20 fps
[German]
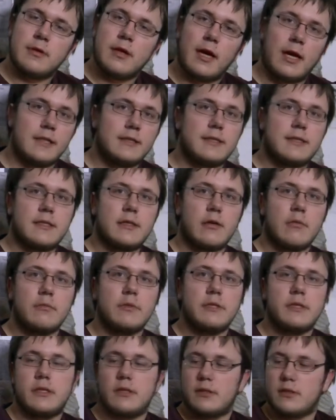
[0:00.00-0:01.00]
Hat es, glaube
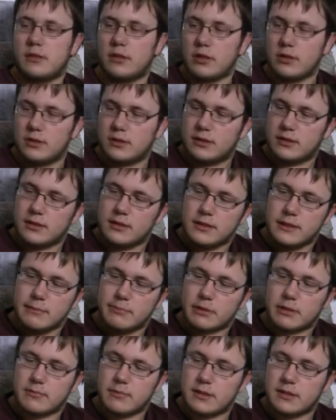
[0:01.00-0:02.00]
ich, ganz
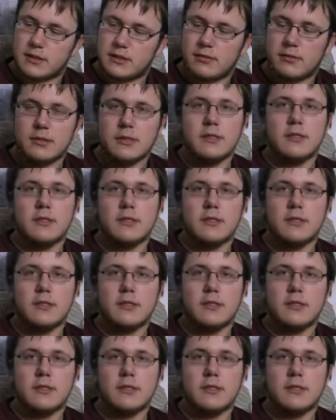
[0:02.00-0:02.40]
lieb gemeint.